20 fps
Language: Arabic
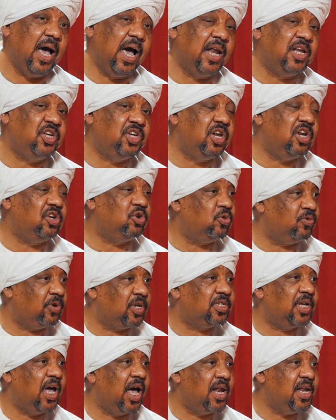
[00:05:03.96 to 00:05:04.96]
الشيء اللي اشوفه
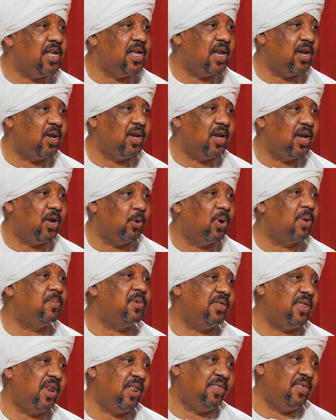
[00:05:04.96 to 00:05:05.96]
هسه حاليا
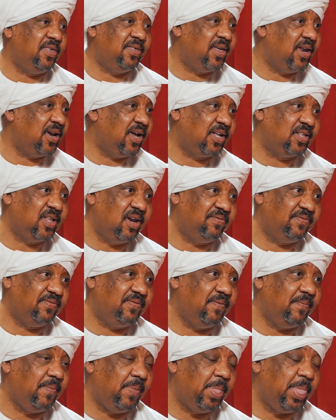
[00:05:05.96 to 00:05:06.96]
وقبل 30 سنه اختلف
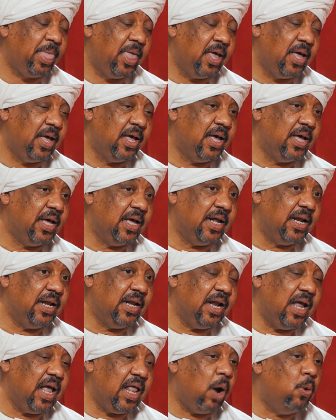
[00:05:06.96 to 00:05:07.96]

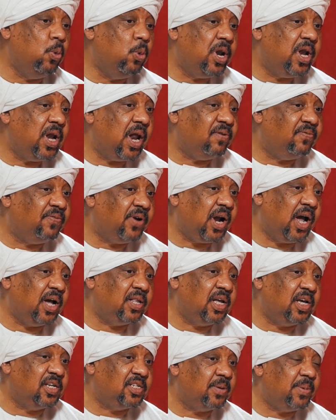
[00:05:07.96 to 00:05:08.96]
اول الفرحه
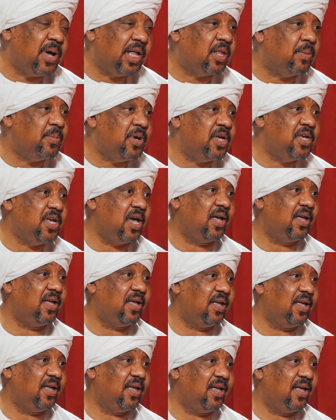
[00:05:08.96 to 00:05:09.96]
تحسبها طبيعيه
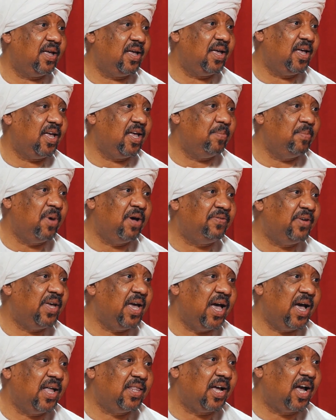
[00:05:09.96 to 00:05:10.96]
ما
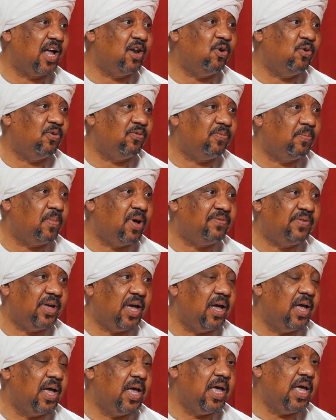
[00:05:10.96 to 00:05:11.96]
فيها تكلف ما
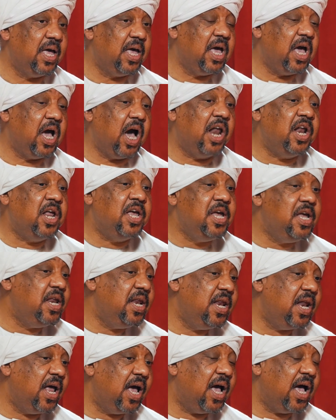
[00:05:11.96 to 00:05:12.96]
فيها
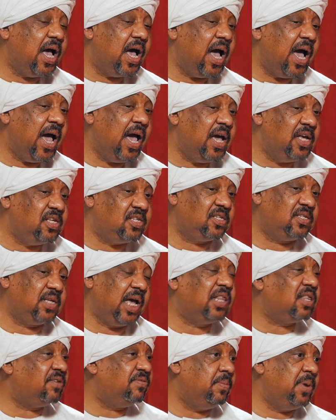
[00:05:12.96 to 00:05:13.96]
الحين احس
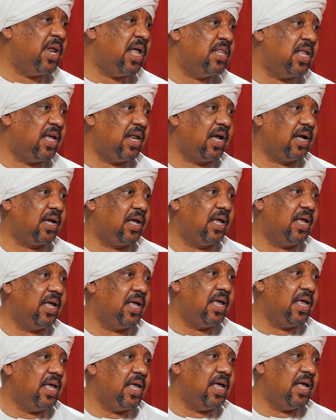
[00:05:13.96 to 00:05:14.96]
حتى في بلادنا هناك
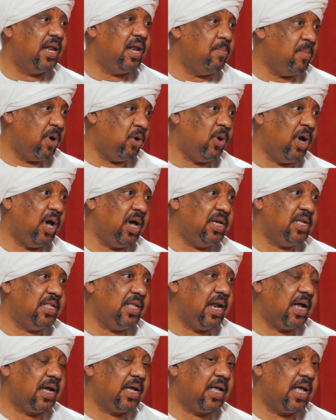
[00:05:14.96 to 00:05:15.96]
لما اروح اعيد
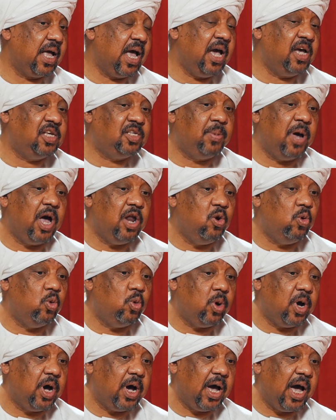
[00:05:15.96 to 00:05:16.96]
هناك احس
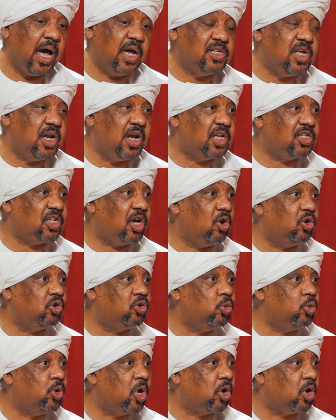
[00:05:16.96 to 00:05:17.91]
بانه عايزين الناس يخلصوا